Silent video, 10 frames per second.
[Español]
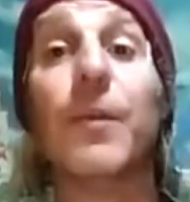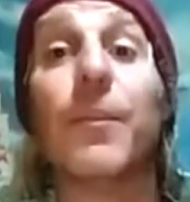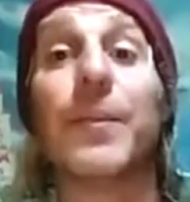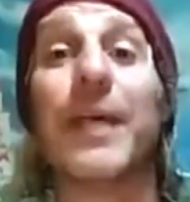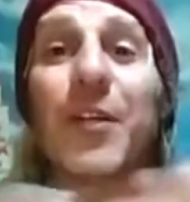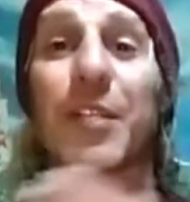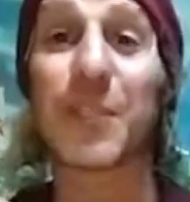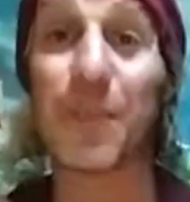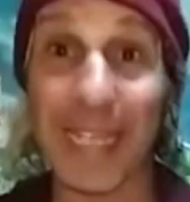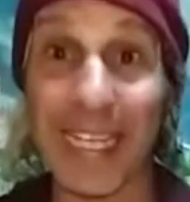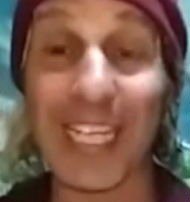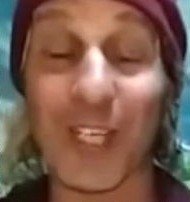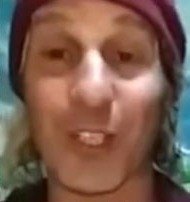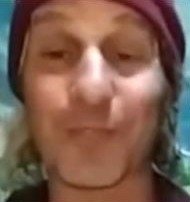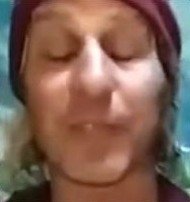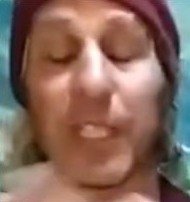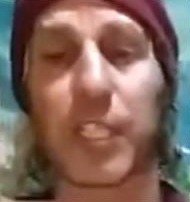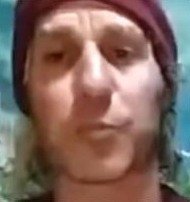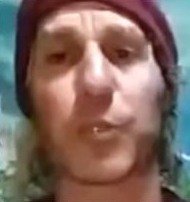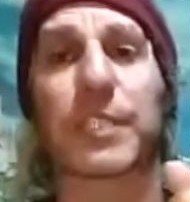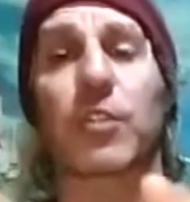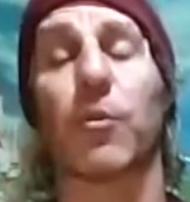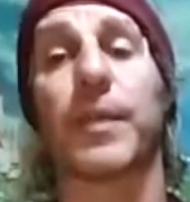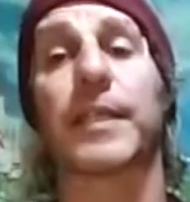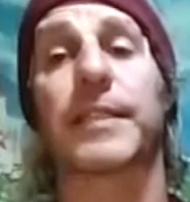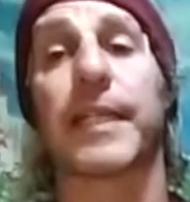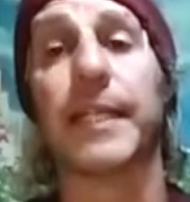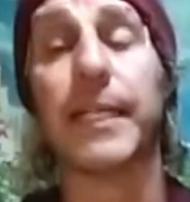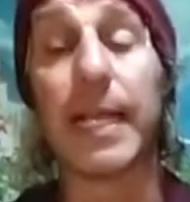Primero es mi hijo y después se convierte